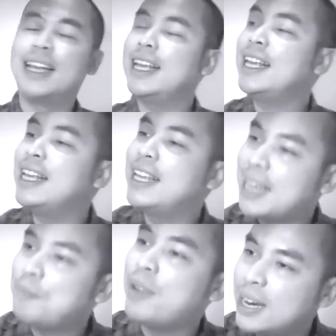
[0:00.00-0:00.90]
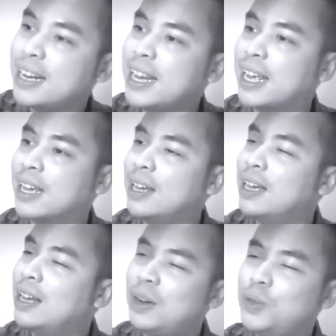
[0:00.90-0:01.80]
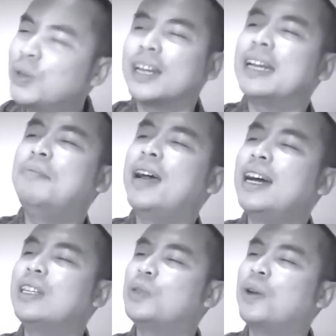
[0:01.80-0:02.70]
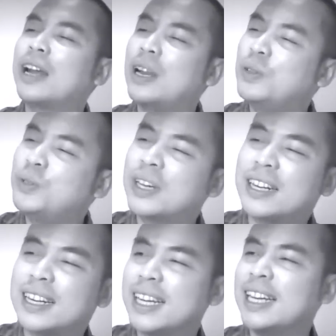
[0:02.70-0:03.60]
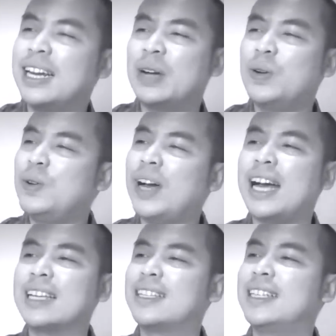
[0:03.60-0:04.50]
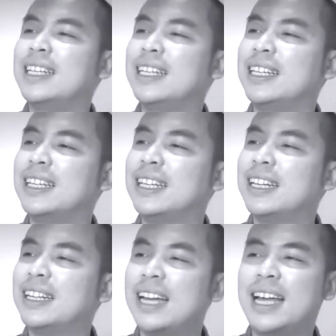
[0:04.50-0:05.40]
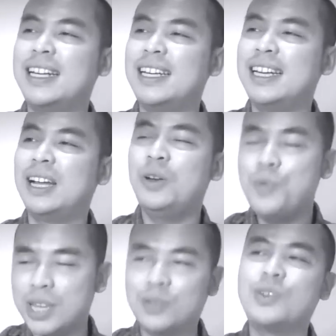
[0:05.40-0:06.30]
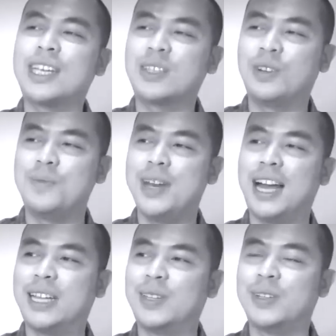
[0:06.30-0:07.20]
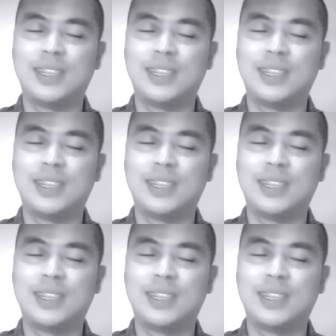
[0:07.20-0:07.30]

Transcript: Iya bener deh. Lu tuh keren banget, suara lu tuh keren, lagu lu asik. Dan lu bisa sukses loh di bidang itu.